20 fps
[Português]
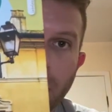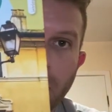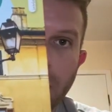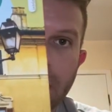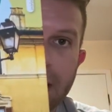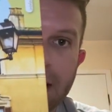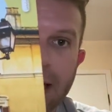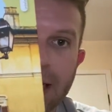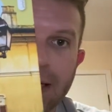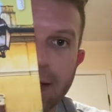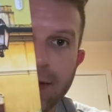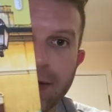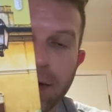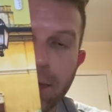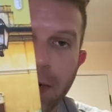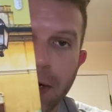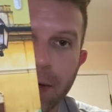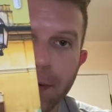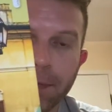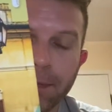André
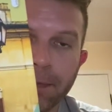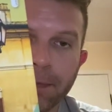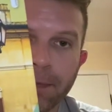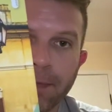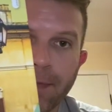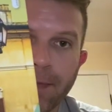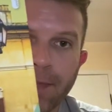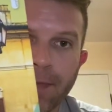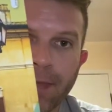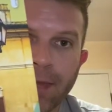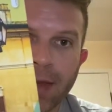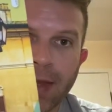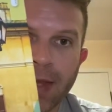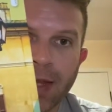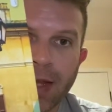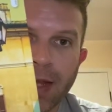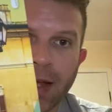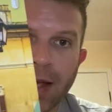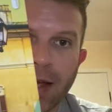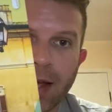Simão.
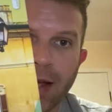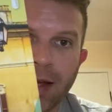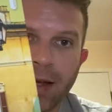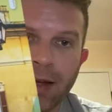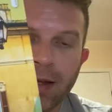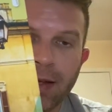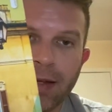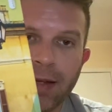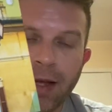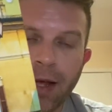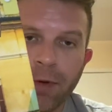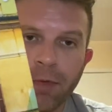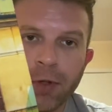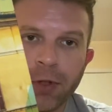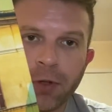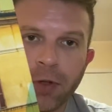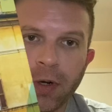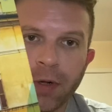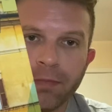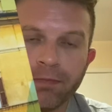E é uma
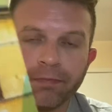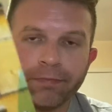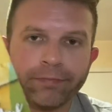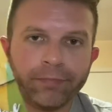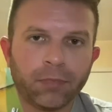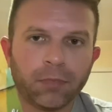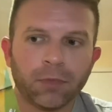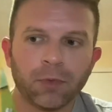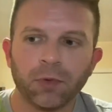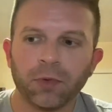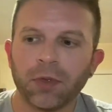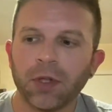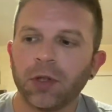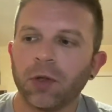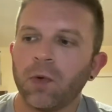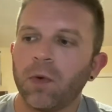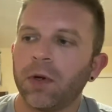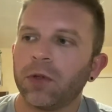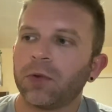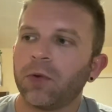história um
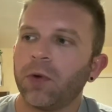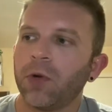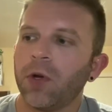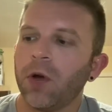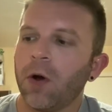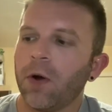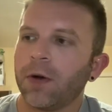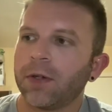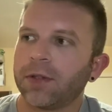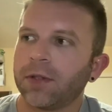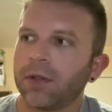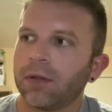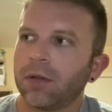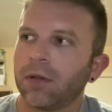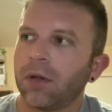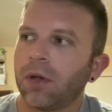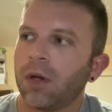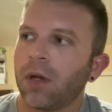tanto quanto curiosa.